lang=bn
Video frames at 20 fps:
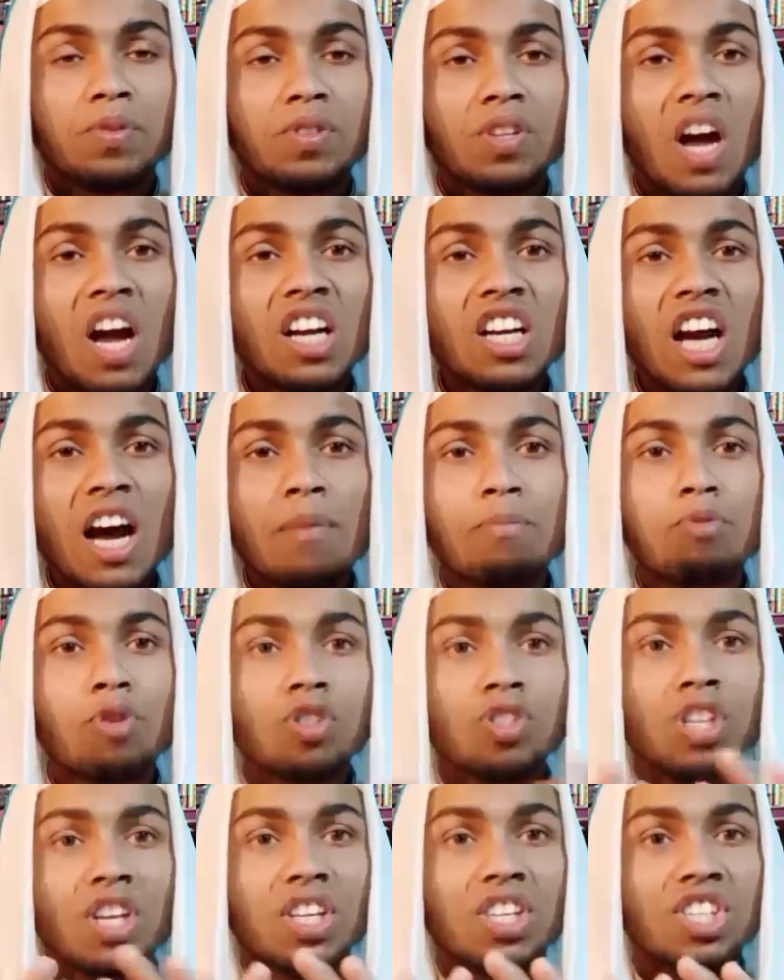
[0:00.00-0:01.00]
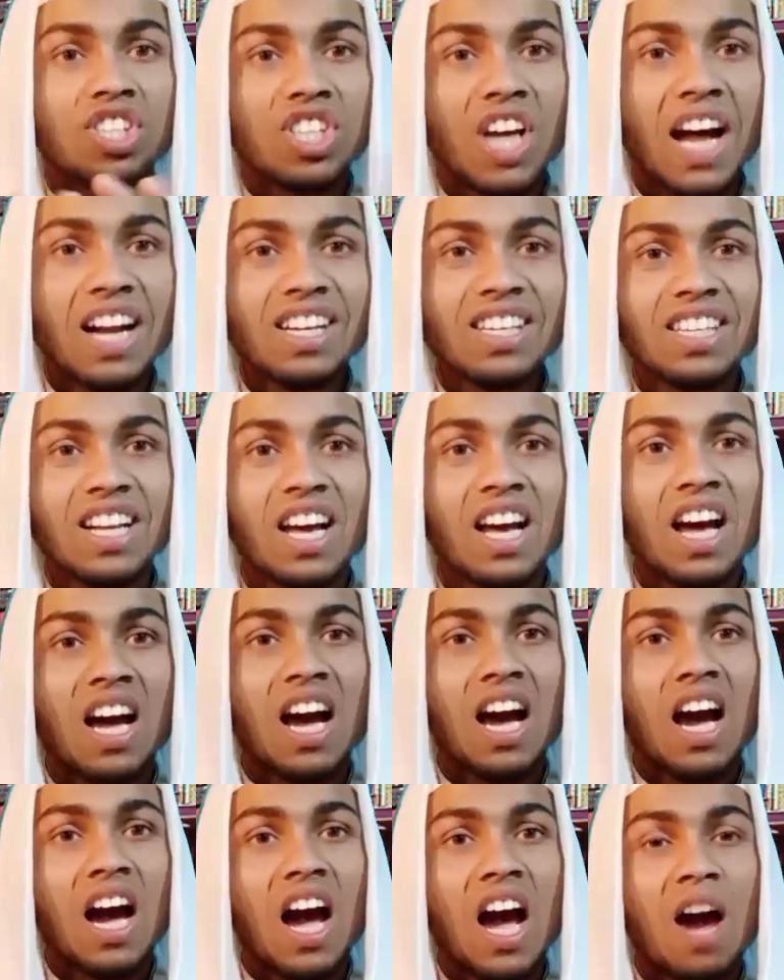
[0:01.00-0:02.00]
টাকা পয়সা চান না
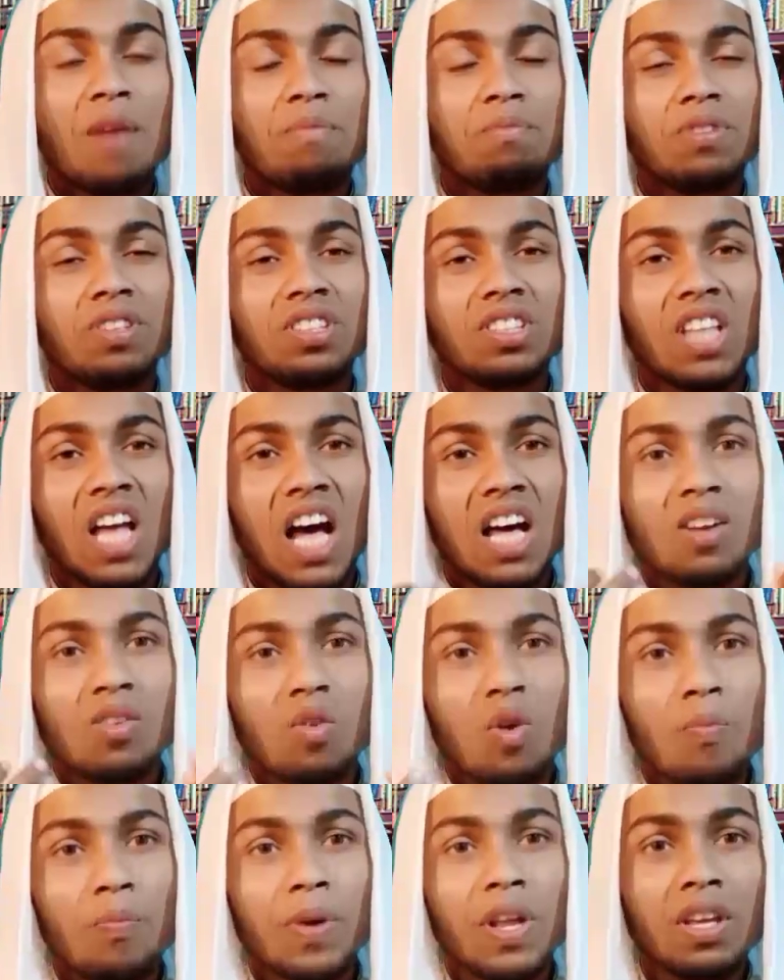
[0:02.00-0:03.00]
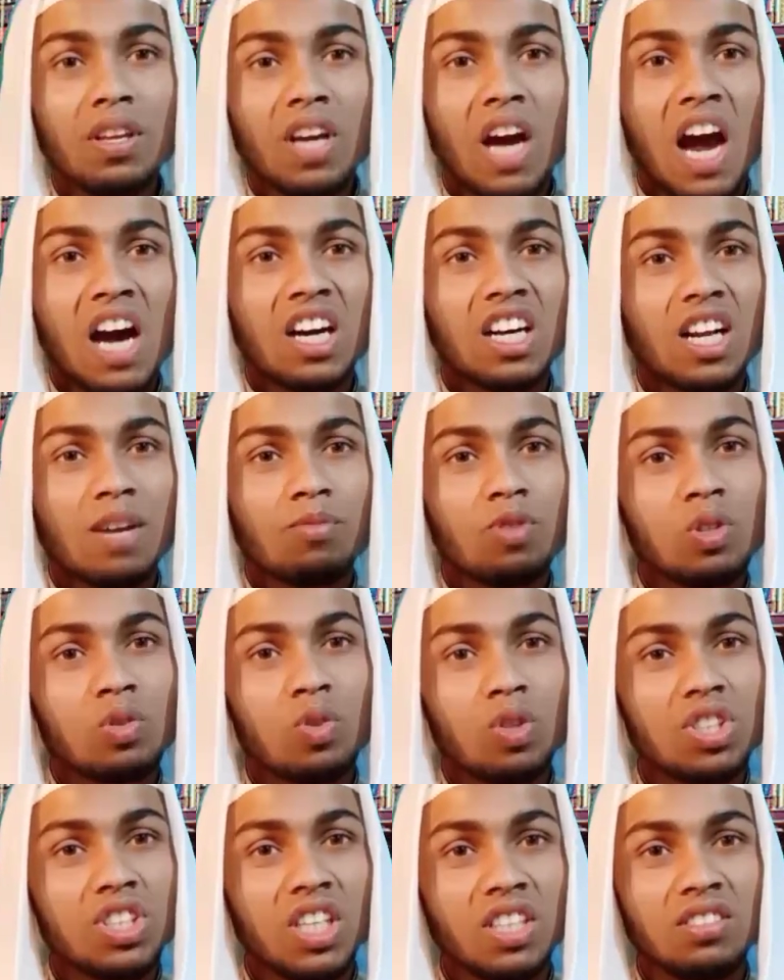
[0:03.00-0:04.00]
আপনি তার ওপরেই আক্রমণ
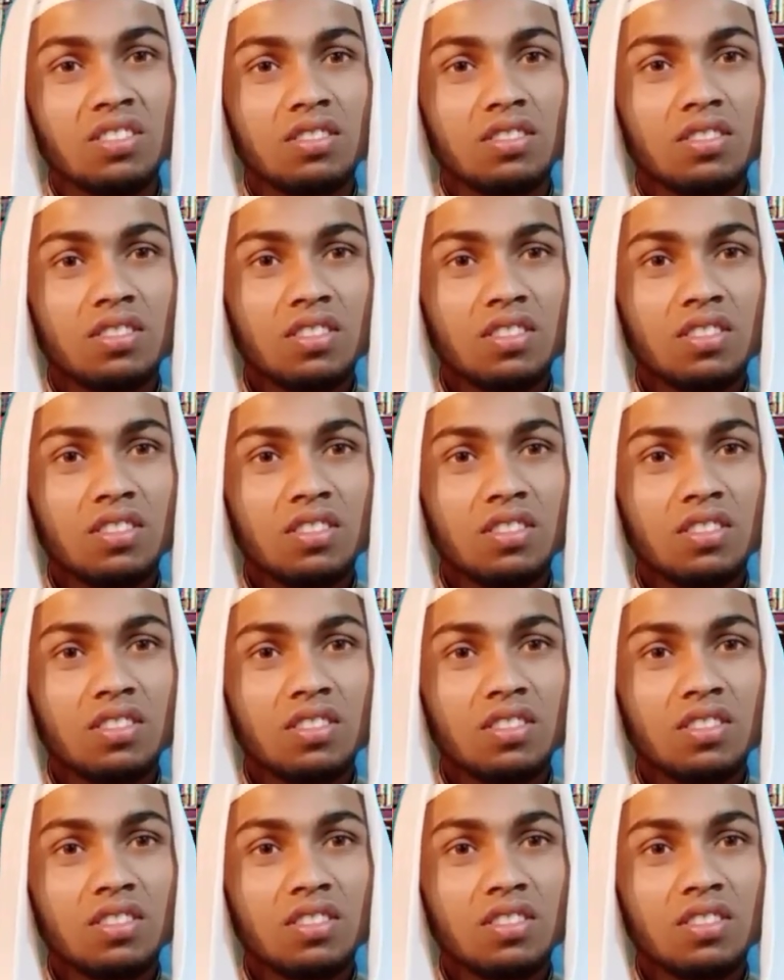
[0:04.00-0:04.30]
করছেন